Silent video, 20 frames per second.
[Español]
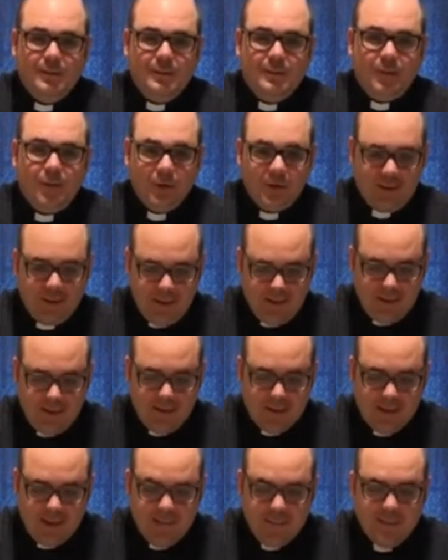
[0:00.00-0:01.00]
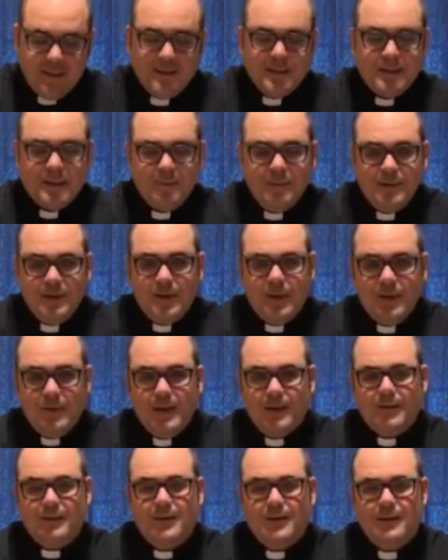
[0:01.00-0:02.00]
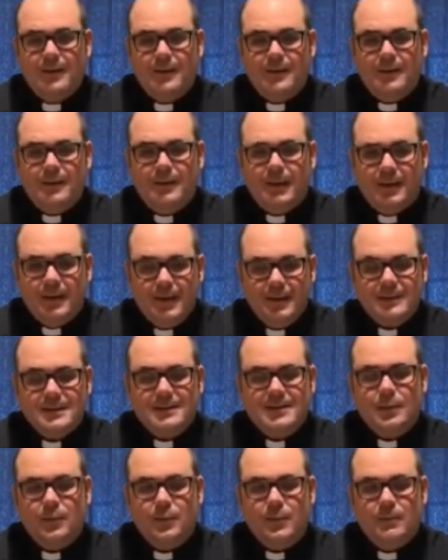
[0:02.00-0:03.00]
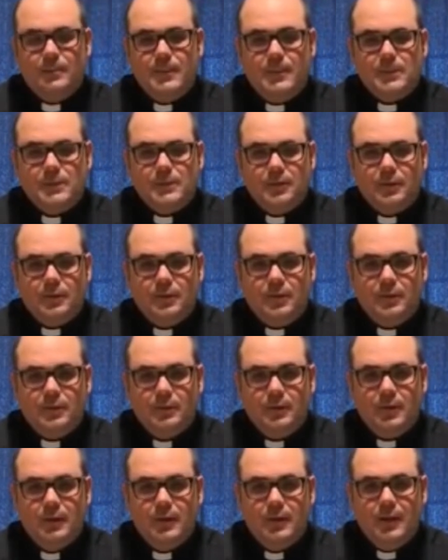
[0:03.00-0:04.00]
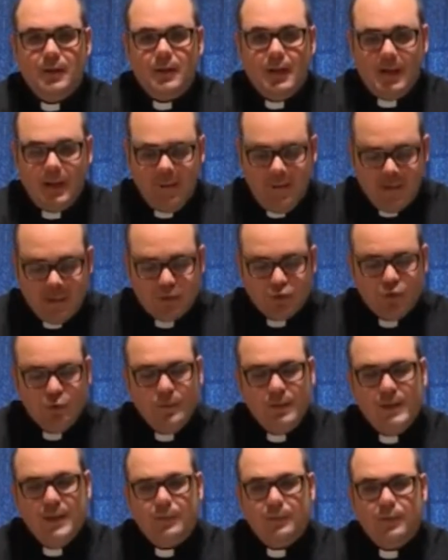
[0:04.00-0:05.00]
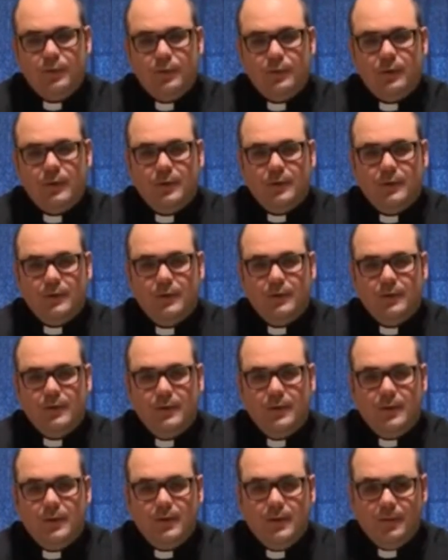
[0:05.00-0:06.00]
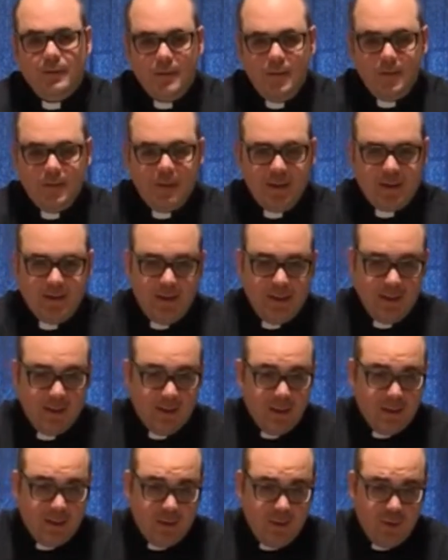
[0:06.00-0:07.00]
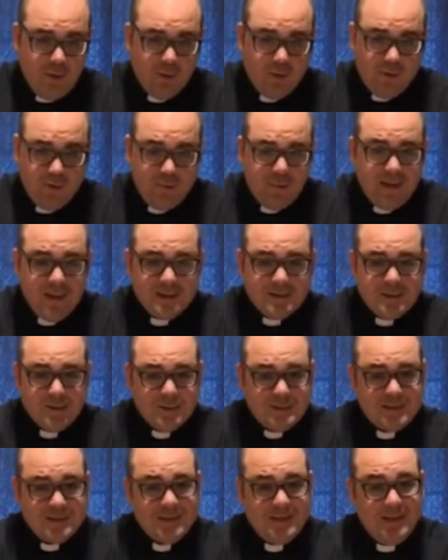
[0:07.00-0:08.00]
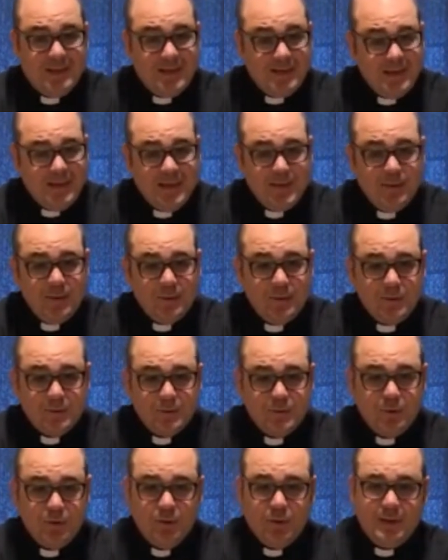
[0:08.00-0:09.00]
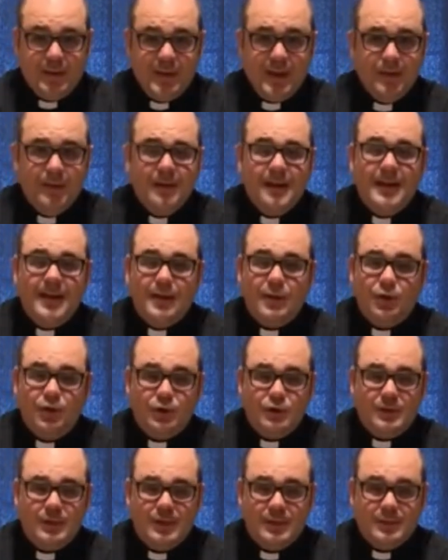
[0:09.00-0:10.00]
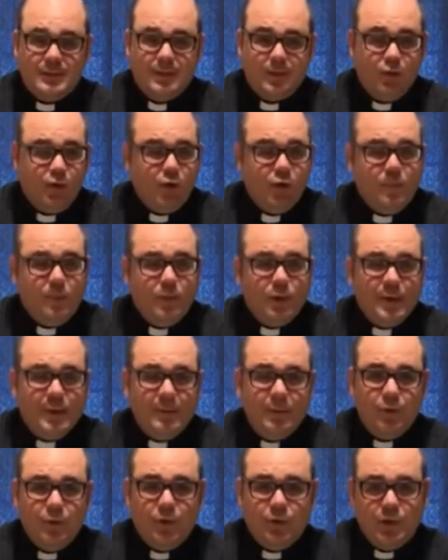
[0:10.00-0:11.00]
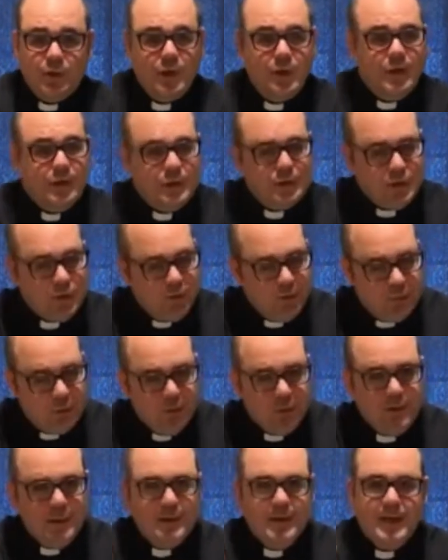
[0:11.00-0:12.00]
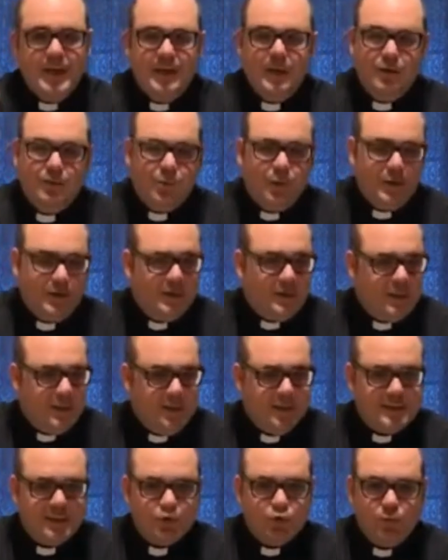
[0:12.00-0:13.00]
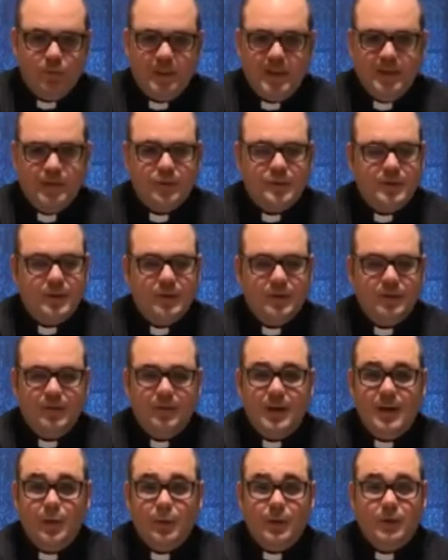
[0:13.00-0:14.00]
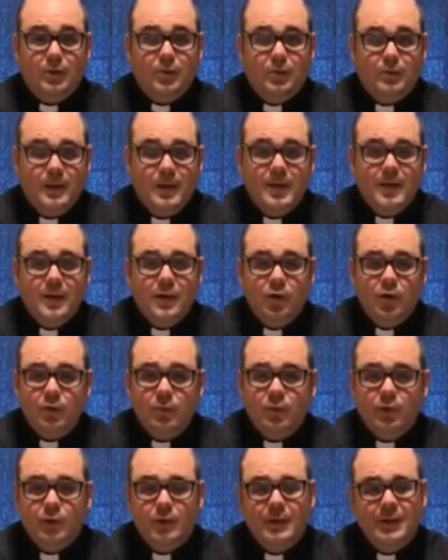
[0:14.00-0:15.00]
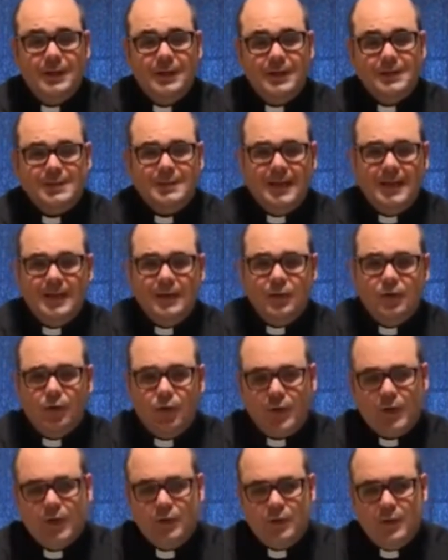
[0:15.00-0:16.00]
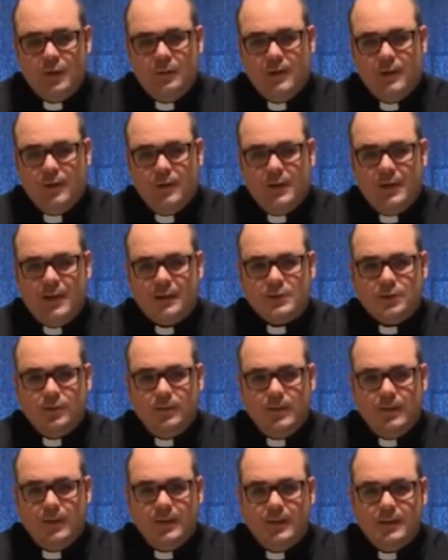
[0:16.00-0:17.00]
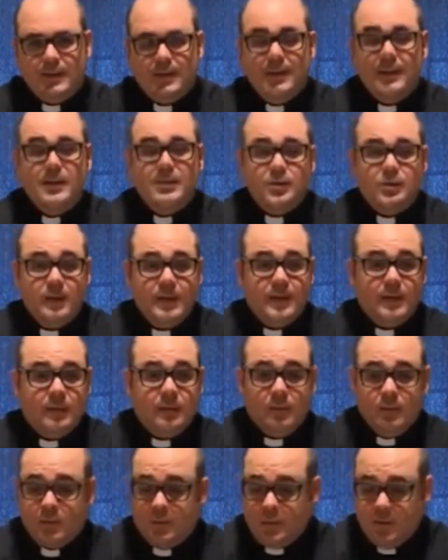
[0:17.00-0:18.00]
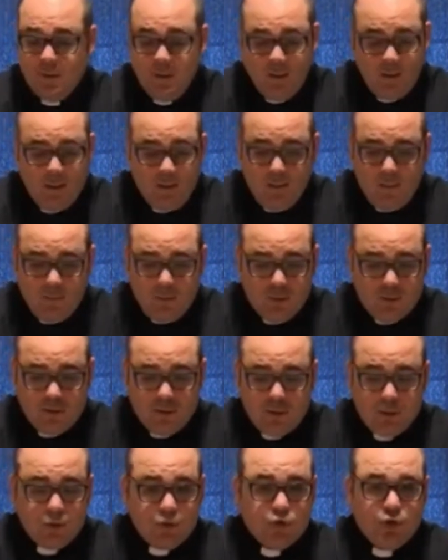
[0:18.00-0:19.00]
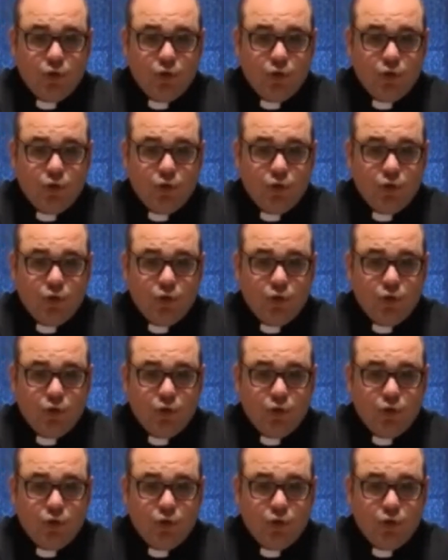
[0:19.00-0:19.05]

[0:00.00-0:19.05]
porque Él realmente ha venido a darte la vida, este buen pastor, a dar su vida por ti. Dice aquí, los demás, los asalariados, los que hacen las cosas, no por amor, sino por dinero, por intereses humanos, etc., en cuanto viene el lobo, salen corriendo y abandonan las ovejas. ¿Quiénes son estos? Pues estos